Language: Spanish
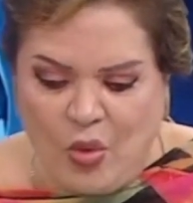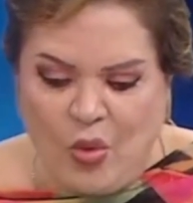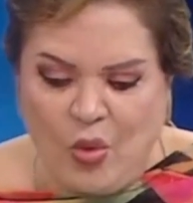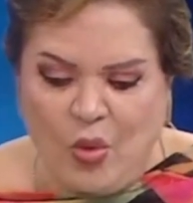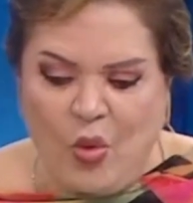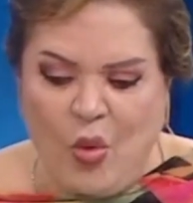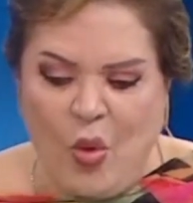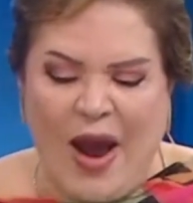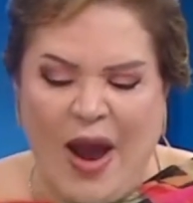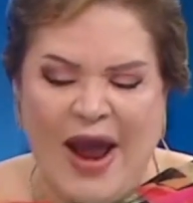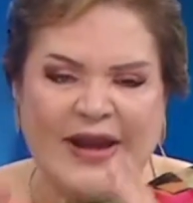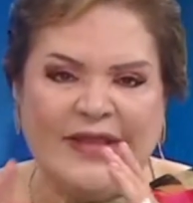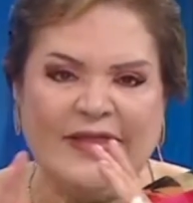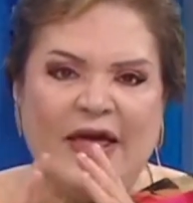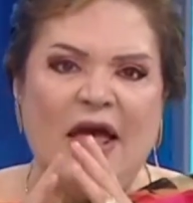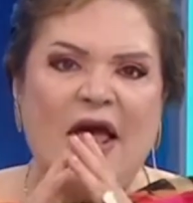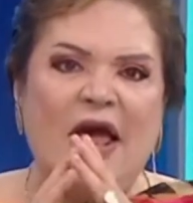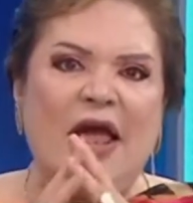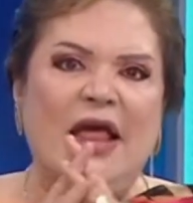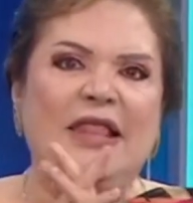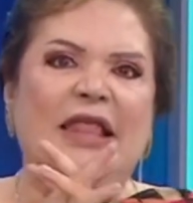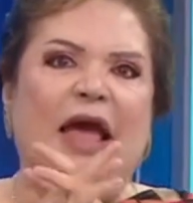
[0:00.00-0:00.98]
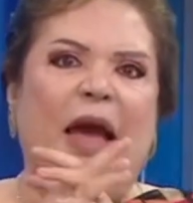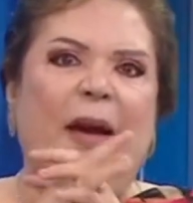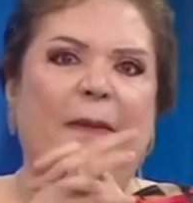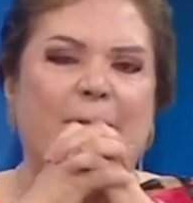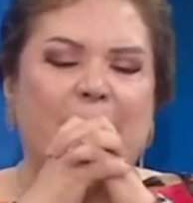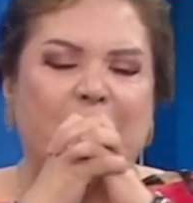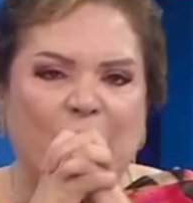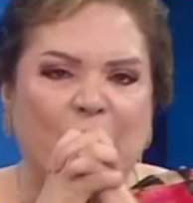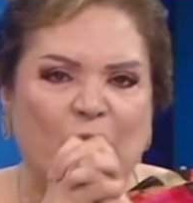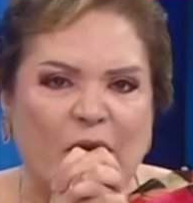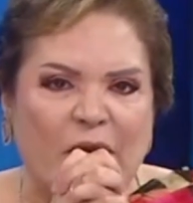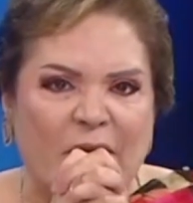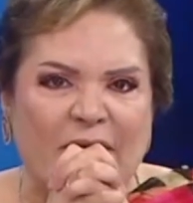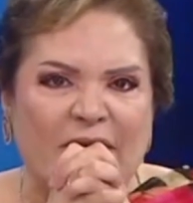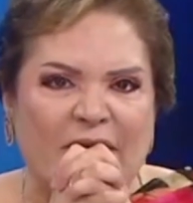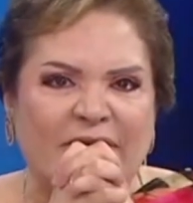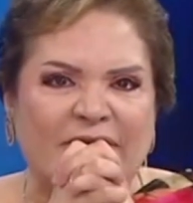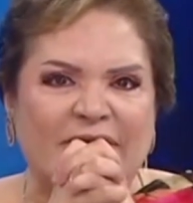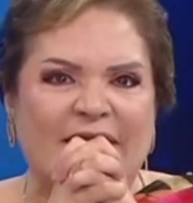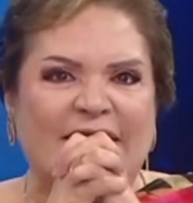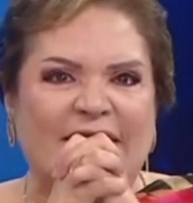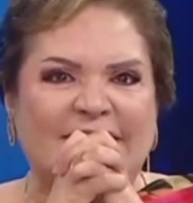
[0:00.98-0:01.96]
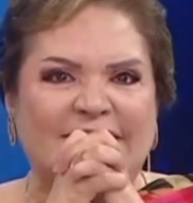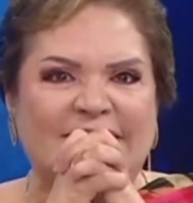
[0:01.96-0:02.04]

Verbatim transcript: Guarda las pruebas de las